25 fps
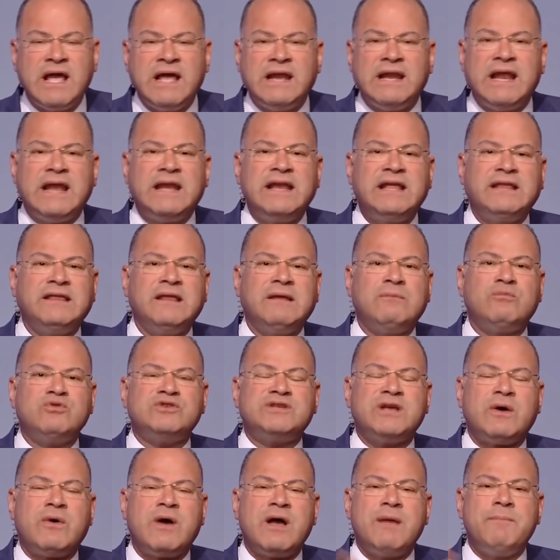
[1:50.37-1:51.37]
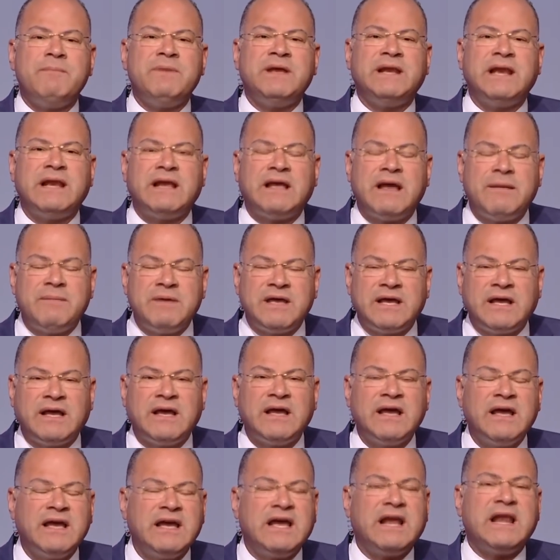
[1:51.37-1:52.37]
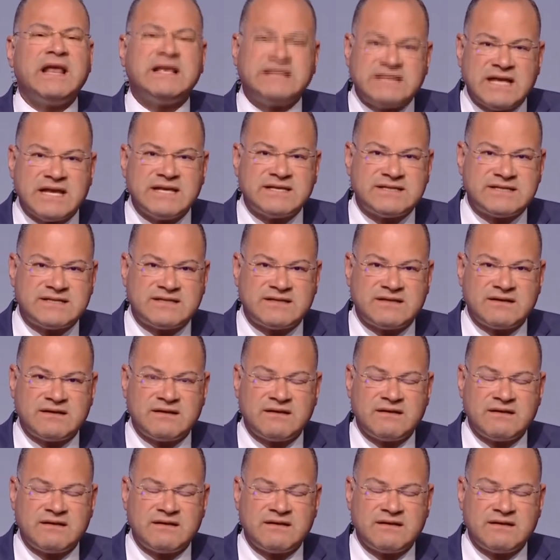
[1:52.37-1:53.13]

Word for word: لان احنا المساواه بين الجميع هي الاساس